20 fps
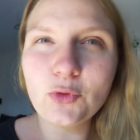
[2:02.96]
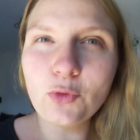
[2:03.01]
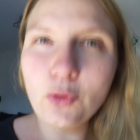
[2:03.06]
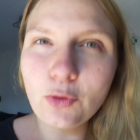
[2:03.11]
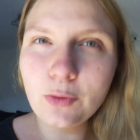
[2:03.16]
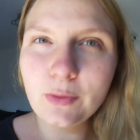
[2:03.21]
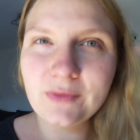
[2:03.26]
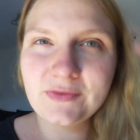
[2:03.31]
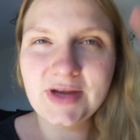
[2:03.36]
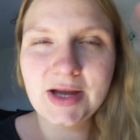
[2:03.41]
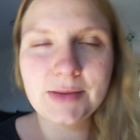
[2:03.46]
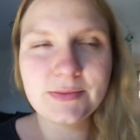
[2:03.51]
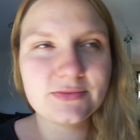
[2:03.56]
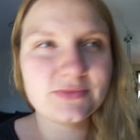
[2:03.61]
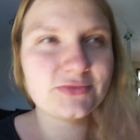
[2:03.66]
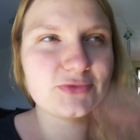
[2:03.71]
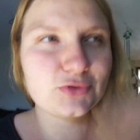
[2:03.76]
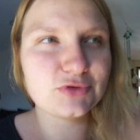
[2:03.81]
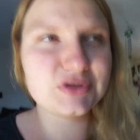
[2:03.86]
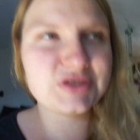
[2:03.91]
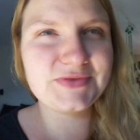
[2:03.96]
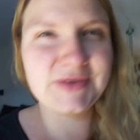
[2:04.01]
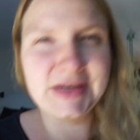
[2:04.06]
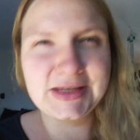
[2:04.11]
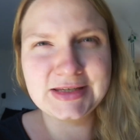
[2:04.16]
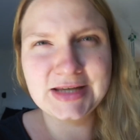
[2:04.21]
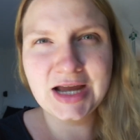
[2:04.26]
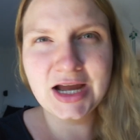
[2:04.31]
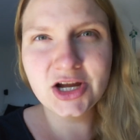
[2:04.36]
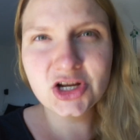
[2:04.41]
oh, wir haben so zwei
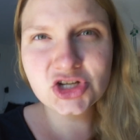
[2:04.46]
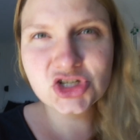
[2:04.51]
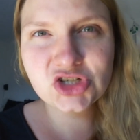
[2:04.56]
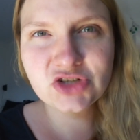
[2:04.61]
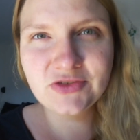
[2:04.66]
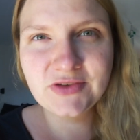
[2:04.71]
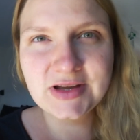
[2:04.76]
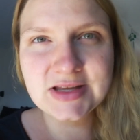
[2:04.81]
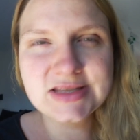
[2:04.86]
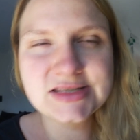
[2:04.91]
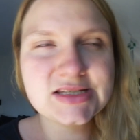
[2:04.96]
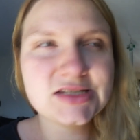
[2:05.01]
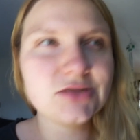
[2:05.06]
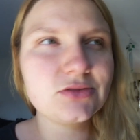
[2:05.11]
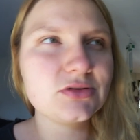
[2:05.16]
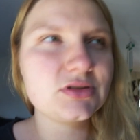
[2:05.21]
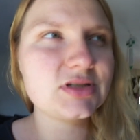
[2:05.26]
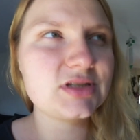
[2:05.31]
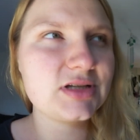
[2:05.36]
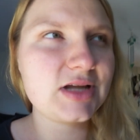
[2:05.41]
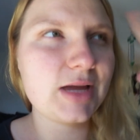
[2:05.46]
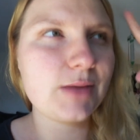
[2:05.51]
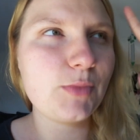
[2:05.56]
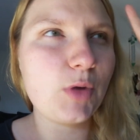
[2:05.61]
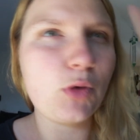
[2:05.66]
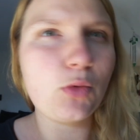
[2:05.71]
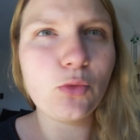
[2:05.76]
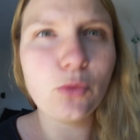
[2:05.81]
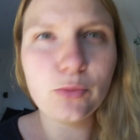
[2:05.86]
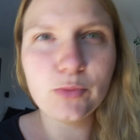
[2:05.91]
Etagen quasi und
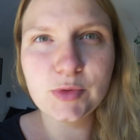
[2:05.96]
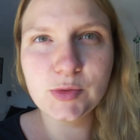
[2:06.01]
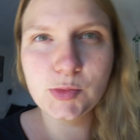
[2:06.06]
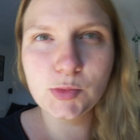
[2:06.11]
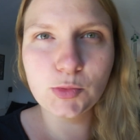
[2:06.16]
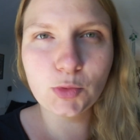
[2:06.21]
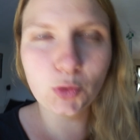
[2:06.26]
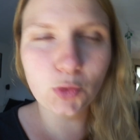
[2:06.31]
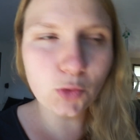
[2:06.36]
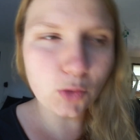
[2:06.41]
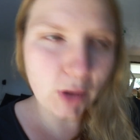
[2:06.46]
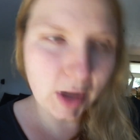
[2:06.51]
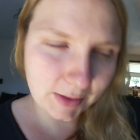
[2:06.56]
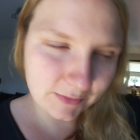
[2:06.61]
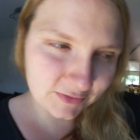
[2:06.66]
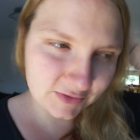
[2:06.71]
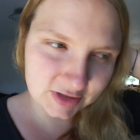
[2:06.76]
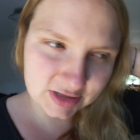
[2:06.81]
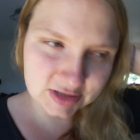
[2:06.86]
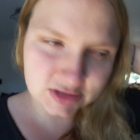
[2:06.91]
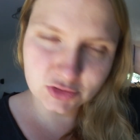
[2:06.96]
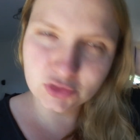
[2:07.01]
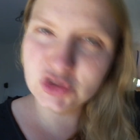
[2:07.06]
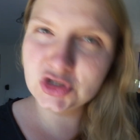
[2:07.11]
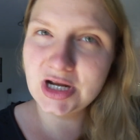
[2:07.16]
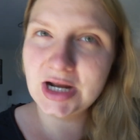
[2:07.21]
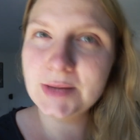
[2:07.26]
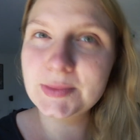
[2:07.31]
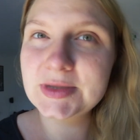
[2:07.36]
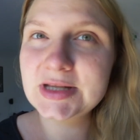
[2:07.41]
einmal oben im Büro haben wir so einen
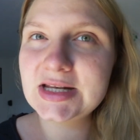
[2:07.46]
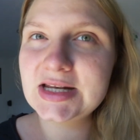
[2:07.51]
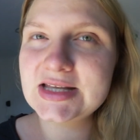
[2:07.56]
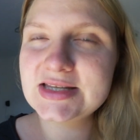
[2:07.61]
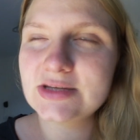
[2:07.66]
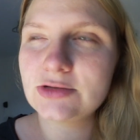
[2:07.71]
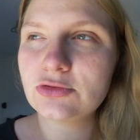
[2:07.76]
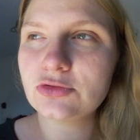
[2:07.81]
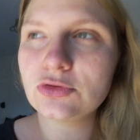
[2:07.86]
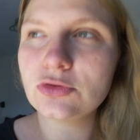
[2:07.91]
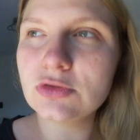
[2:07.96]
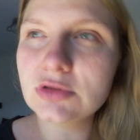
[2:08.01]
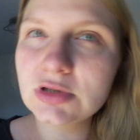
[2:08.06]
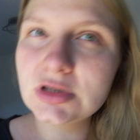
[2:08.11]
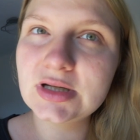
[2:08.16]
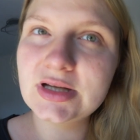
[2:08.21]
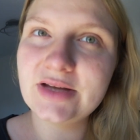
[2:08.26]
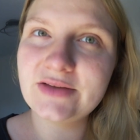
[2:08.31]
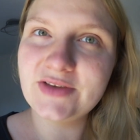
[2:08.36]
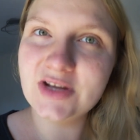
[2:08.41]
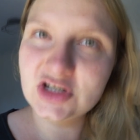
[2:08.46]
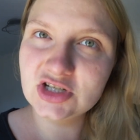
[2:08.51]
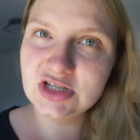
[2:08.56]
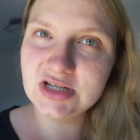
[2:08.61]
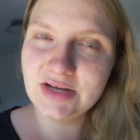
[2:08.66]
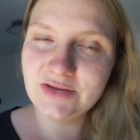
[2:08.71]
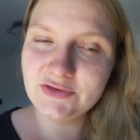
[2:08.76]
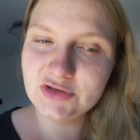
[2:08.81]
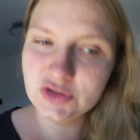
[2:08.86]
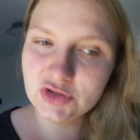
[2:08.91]
Schrank mit Gläsern und unten in der
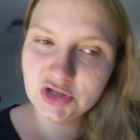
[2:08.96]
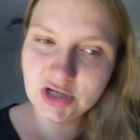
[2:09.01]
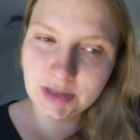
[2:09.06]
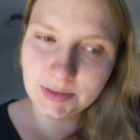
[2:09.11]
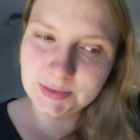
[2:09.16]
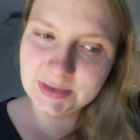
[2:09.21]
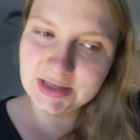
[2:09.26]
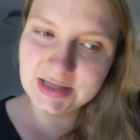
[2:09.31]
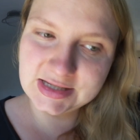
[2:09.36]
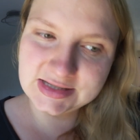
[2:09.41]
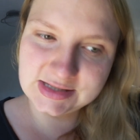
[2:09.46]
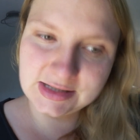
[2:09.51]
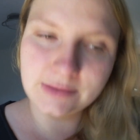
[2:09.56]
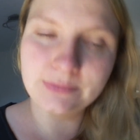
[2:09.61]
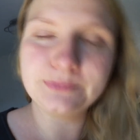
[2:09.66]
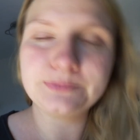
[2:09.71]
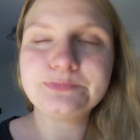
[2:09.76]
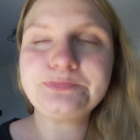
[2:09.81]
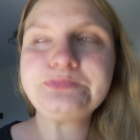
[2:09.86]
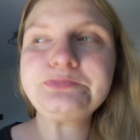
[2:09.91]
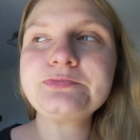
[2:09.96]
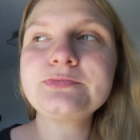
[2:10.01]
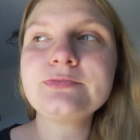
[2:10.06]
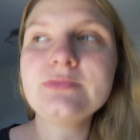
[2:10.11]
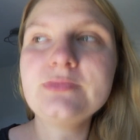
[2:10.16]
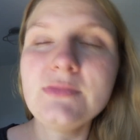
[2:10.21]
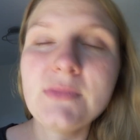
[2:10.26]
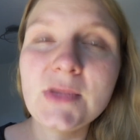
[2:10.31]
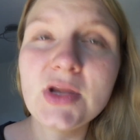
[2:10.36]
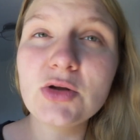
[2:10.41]
Werkstatt haben wir so einen Schrank mit Gläsern.
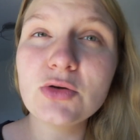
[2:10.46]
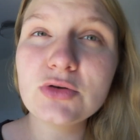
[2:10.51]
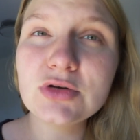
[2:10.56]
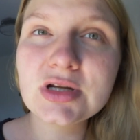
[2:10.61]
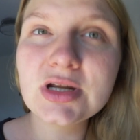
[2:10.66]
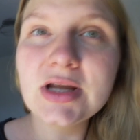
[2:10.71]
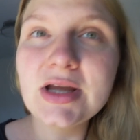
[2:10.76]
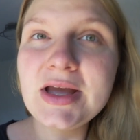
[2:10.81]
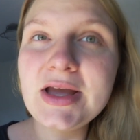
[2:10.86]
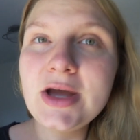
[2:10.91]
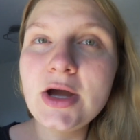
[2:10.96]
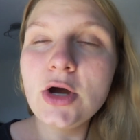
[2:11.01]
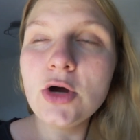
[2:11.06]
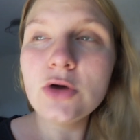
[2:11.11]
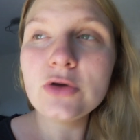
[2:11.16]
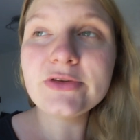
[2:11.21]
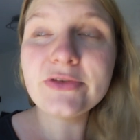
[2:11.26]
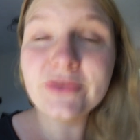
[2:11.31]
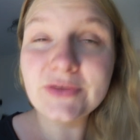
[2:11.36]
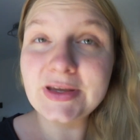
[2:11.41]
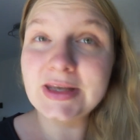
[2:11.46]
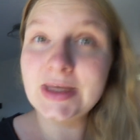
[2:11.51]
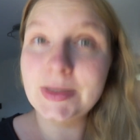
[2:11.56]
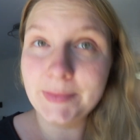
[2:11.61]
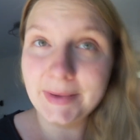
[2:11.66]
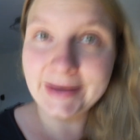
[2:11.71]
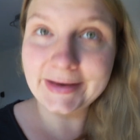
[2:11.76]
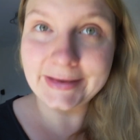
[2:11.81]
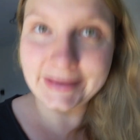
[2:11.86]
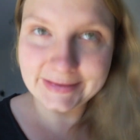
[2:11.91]
Und uns fehlen
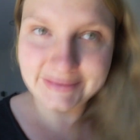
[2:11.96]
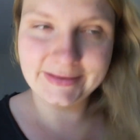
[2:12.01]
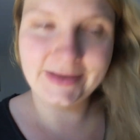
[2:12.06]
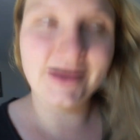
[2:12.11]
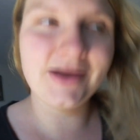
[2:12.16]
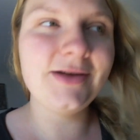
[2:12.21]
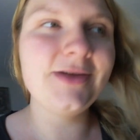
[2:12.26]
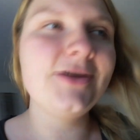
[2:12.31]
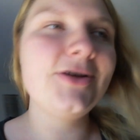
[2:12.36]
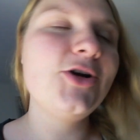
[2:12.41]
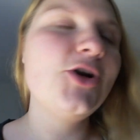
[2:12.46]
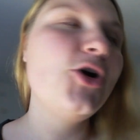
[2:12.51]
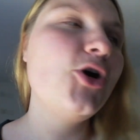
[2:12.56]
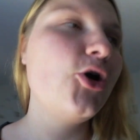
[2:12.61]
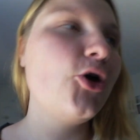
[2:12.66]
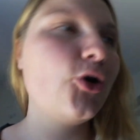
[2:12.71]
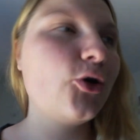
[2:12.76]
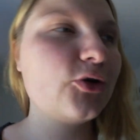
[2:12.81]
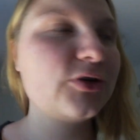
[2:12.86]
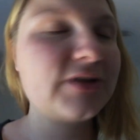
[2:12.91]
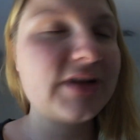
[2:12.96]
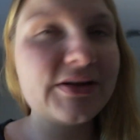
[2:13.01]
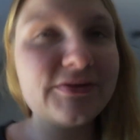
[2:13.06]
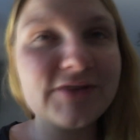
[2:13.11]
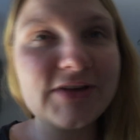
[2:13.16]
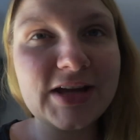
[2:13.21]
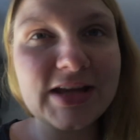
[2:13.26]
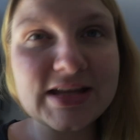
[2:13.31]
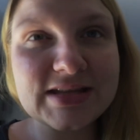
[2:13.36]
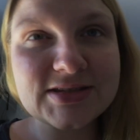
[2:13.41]
immer Gläser. Und da
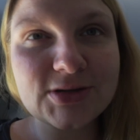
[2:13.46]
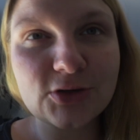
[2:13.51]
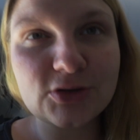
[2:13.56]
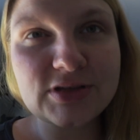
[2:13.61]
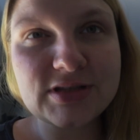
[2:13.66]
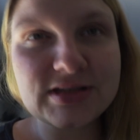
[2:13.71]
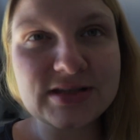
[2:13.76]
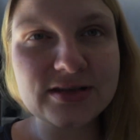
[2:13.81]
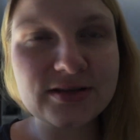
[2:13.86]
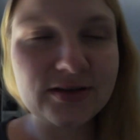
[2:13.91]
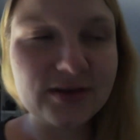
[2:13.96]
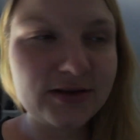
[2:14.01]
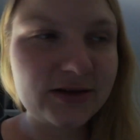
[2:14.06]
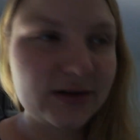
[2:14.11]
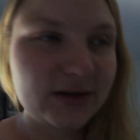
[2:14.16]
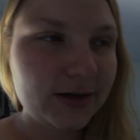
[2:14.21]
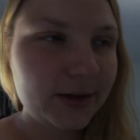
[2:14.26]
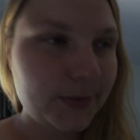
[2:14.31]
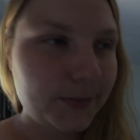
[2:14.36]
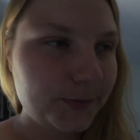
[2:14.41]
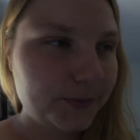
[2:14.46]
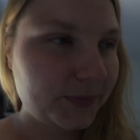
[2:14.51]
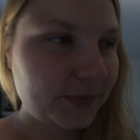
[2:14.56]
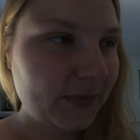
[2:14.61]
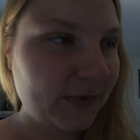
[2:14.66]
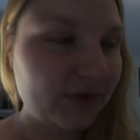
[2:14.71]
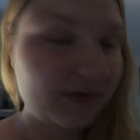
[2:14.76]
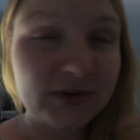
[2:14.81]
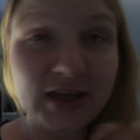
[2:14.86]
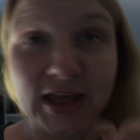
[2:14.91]
wir jetzt auch diese, ähm,
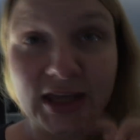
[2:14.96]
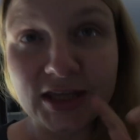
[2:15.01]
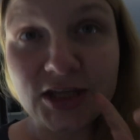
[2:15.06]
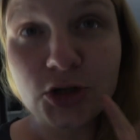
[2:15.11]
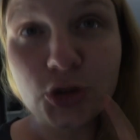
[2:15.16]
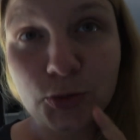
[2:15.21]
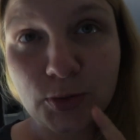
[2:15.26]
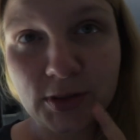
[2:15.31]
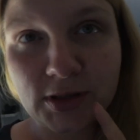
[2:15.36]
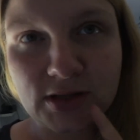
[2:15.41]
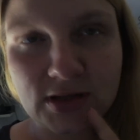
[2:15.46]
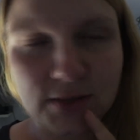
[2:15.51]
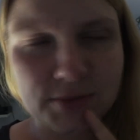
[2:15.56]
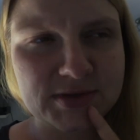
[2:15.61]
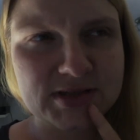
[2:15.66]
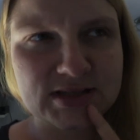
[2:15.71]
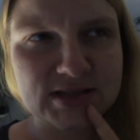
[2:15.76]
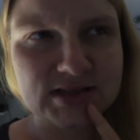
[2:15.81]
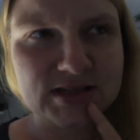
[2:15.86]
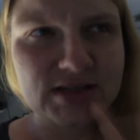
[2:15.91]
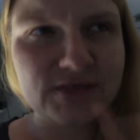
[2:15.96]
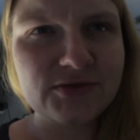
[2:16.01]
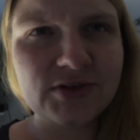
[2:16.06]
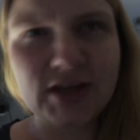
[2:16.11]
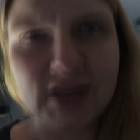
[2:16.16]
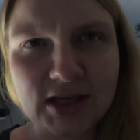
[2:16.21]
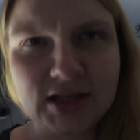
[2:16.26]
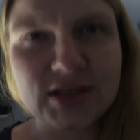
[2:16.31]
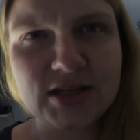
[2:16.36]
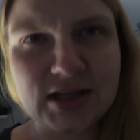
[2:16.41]
wir grillen übrigens, habe ich das erzählt, wir
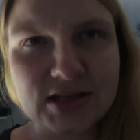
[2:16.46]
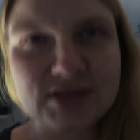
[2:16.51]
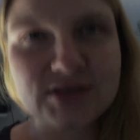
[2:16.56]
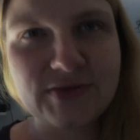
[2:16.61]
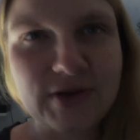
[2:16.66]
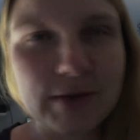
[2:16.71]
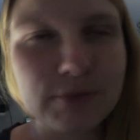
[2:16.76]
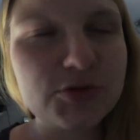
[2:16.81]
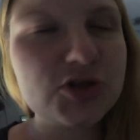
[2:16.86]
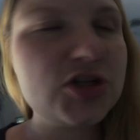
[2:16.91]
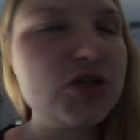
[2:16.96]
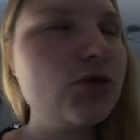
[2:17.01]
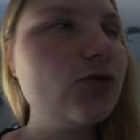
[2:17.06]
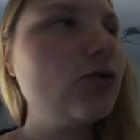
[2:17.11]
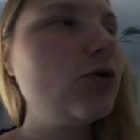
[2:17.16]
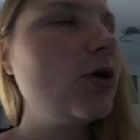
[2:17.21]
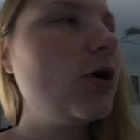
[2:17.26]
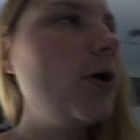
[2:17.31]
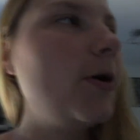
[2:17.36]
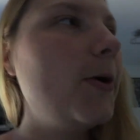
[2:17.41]
grillen als Verabschiedung.